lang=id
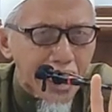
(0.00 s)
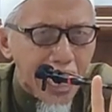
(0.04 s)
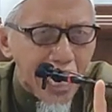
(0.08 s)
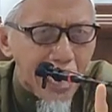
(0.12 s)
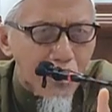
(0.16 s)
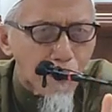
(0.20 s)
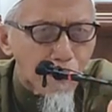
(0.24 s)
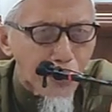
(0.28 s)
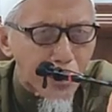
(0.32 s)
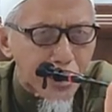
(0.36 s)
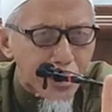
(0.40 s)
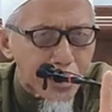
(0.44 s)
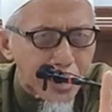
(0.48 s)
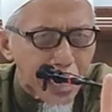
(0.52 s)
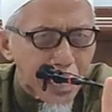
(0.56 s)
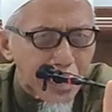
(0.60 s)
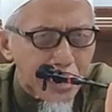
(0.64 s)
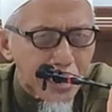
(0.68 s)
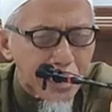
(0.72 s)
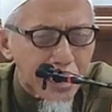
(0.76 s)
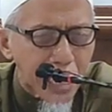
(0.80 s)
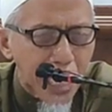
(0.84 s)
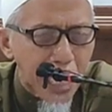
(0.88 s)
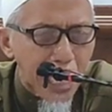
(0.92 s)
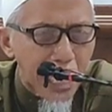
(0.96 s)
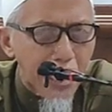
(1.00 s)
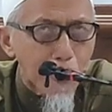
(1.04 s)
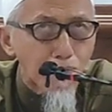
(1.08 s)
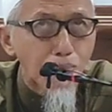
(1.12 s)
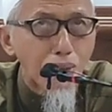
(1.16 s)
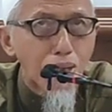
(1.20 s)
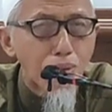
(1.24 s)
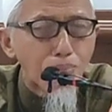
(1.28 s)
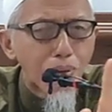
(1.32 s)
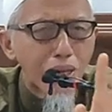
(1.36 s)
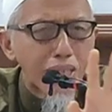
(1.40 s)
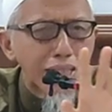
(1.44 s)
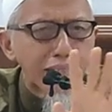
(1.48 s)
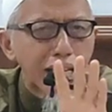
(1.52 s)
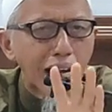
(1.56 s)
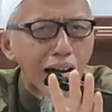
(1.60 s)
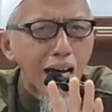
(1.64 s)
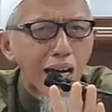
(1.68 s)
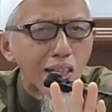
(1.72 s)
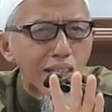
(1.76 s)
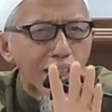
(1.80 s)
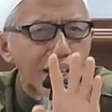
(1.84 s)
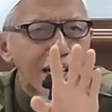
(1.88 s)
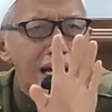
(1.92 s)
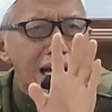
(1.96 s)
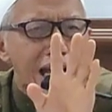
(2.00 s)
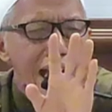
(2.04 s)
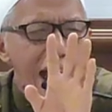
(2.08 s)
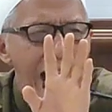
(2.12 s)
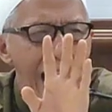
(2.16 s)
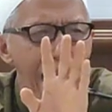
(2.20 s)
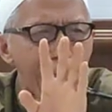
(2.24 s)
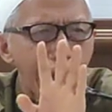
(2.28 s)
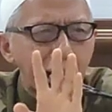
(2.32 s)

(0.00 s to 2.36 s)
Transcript: rahmat dan salam kepada Allah